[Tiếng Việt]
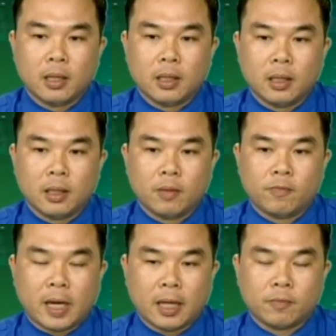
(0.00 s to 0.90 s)
ờ,
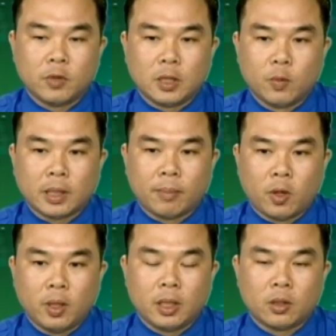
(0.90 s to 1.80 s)
và với sự quyết tâm
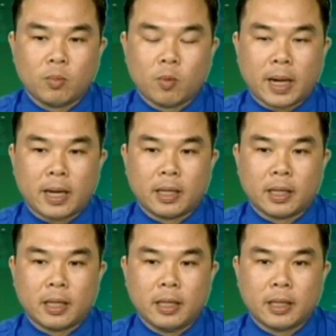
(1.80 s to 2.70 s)
đó thì tôi mong rằng là
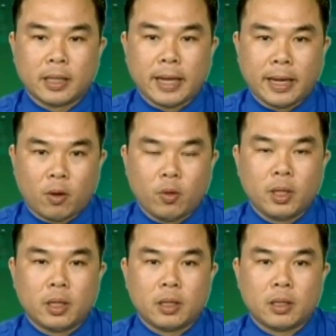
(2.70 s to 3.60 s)
cái cái đại hội
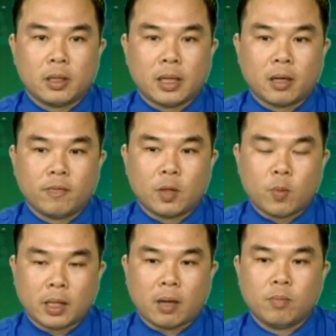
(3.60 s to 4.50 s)
là cái việc
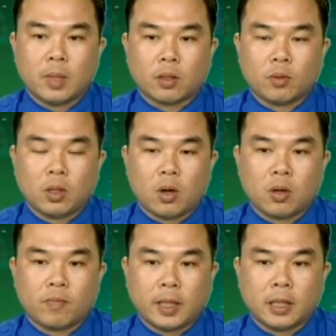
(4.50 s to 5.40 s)
quan trọng mà tổ chức đoàn
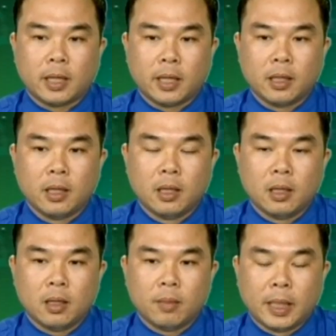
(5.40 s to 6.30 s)
còn phải thực hiện
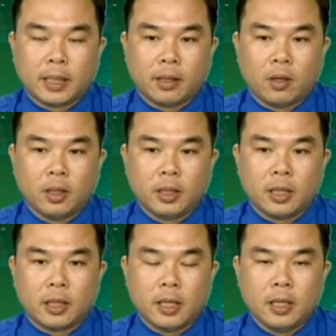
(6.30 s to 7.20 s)
à, bên cạnh đó
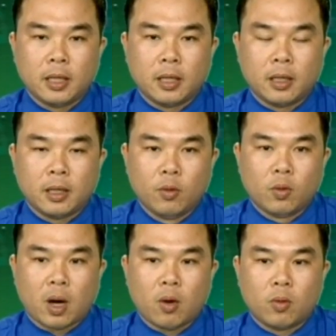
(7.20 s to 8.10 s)
thì cái yêu
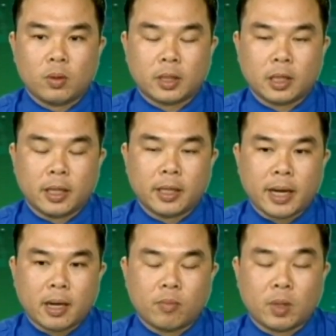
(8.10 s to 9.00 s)
cầu là thực hiện
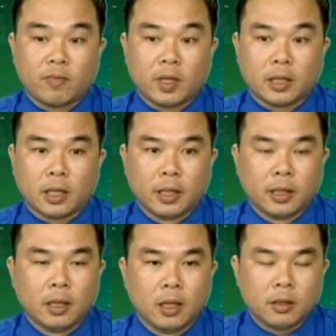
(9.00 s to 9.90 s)
các công trình phần việc thanh
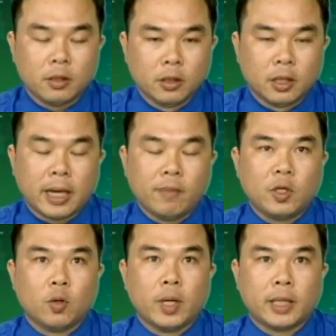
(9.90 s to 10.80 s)
niên vừa gắn với
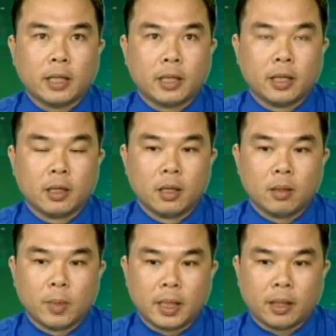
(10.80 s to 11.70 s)
chủ đề tháng thanh niên
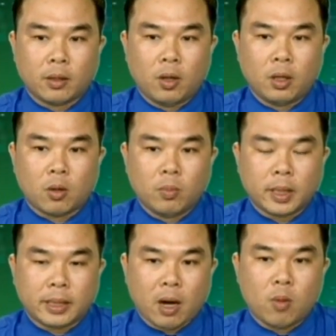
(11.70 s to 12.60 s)
bên cạnh đó cũng là
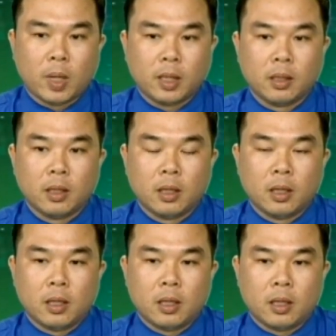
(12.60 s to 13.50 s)
chào mừng
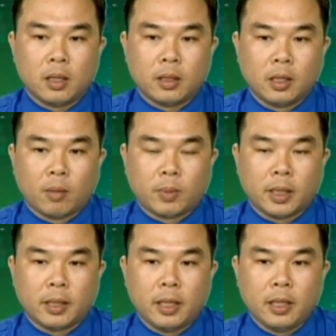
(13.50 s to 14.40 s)
à, những công
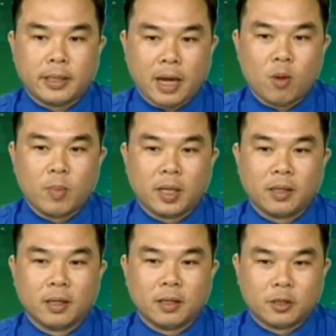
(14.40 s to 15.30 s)
trình để chào mừng
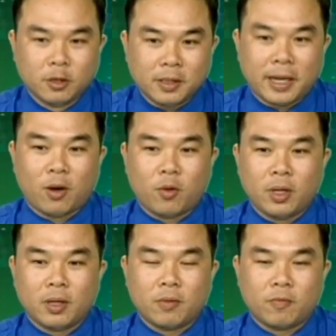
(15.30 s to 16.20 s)
trước đại hội
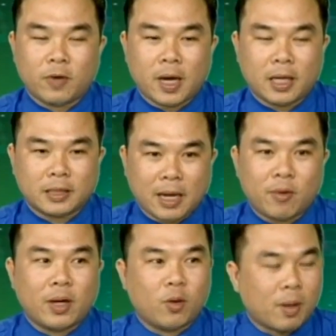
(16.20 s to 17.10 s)
và sau
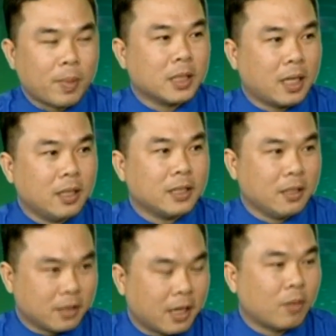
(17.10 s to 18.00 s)
đại hội cấp cơ sở là sẽ
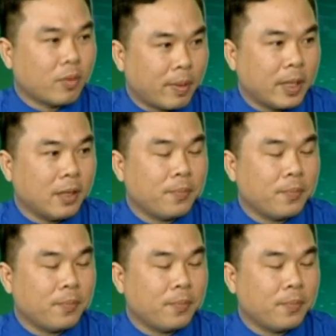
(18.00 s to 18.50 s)
được thành công tốt đẹp hơn